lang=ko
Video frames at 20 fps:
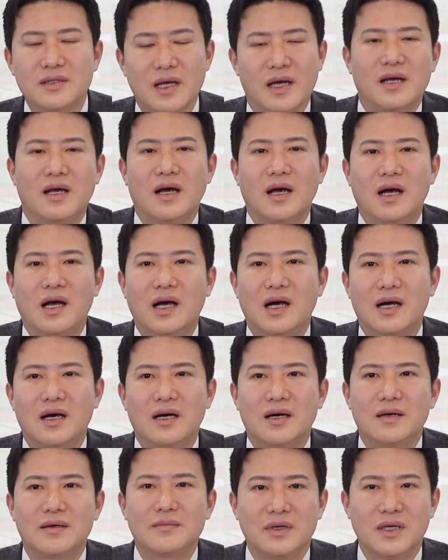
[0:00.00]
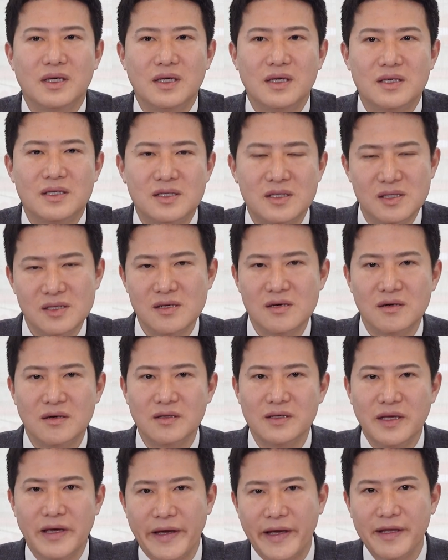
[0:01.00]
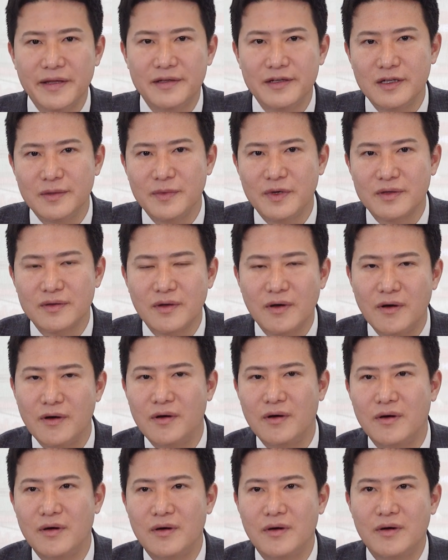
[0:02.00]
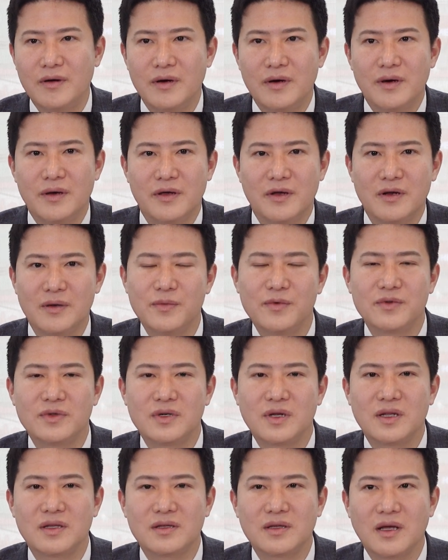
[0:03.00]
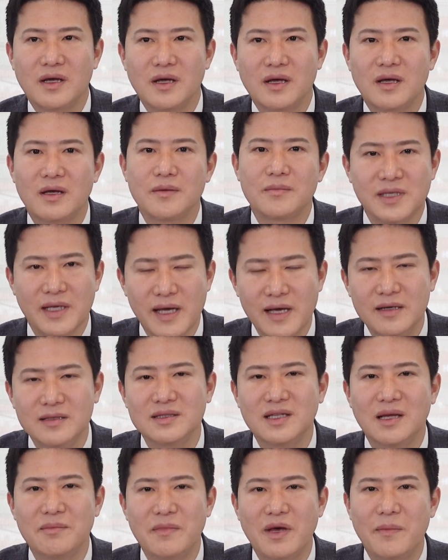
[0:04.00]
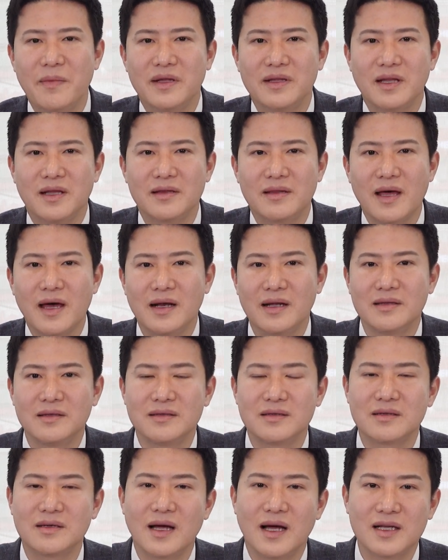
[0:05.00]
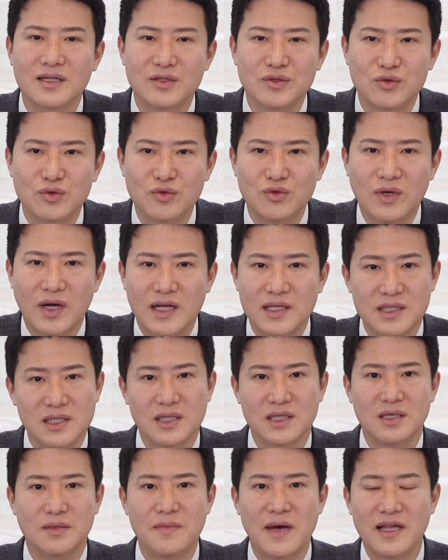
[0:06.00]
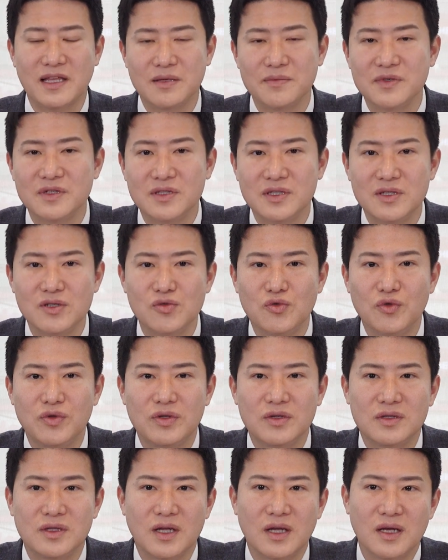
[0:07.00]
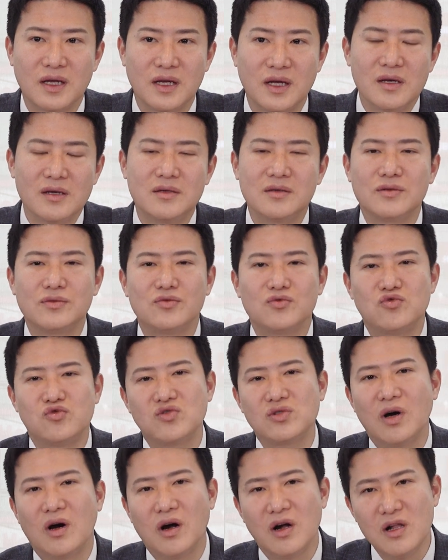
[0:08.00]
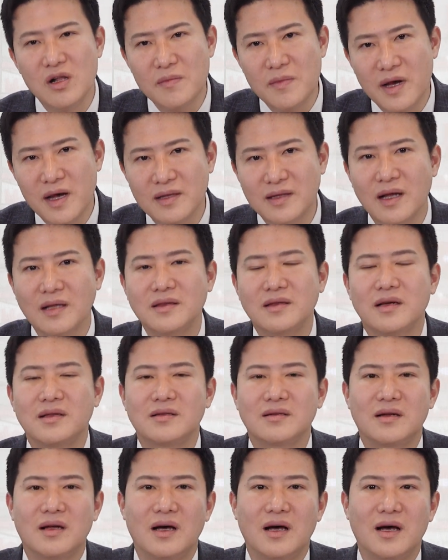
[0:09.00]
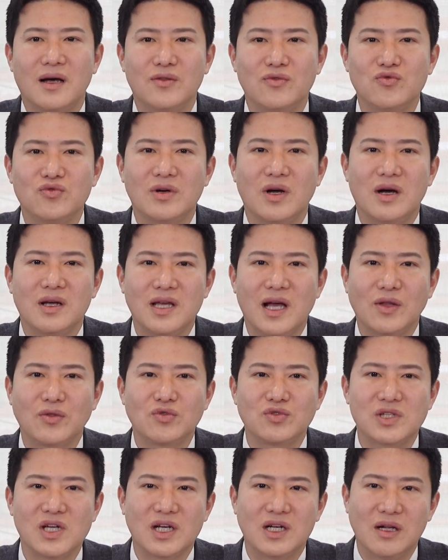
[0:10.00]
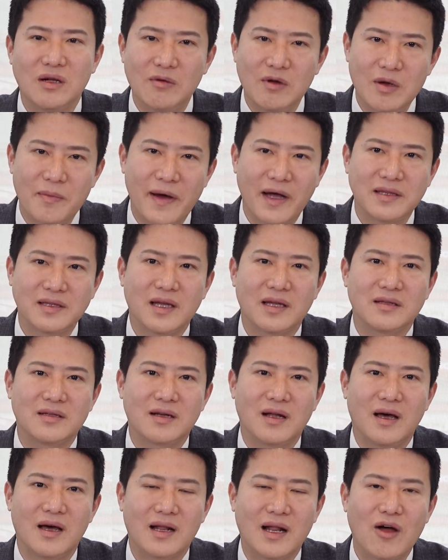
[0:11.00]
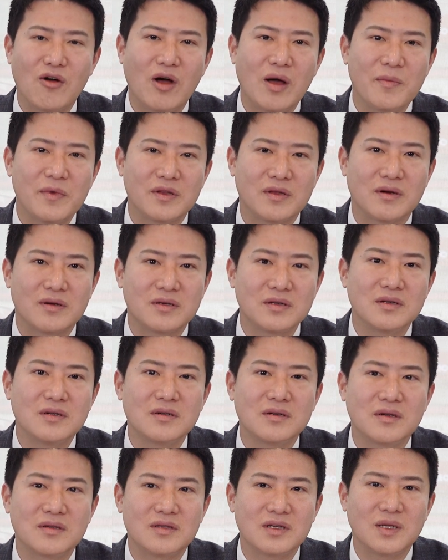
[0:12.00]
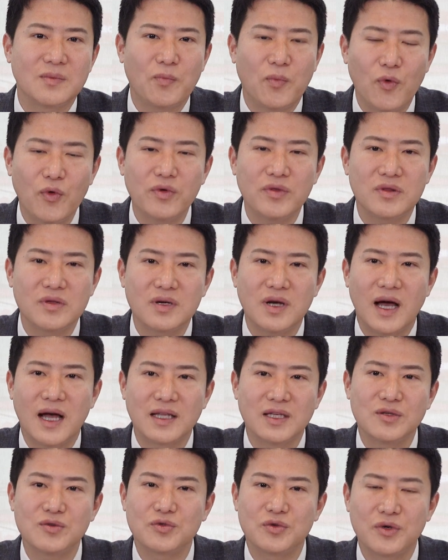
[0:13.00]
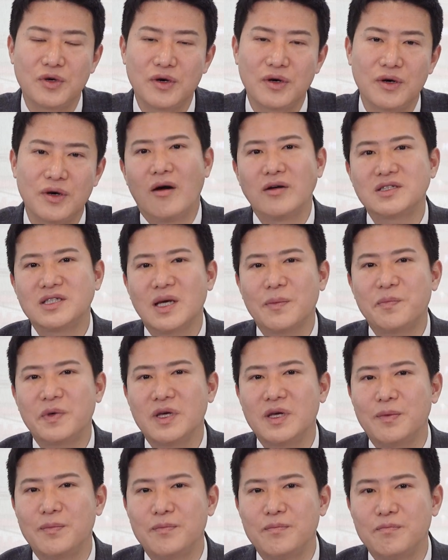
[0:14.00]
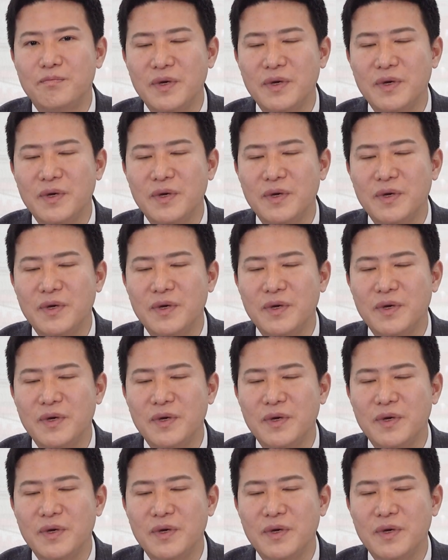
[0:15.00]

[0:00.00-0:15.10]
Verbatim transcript: 제가 이 지역을 얘기 드리면서 여러분들한테 최근에 매매된 사례들까지도 같이 말씀을 드리고 있는데, 이건 누가 얼마에 샀다더라, 누가 양도차익 얼마에 받다더라 라고 하면서 그런 것들이 포인트가 아니고요. 어차피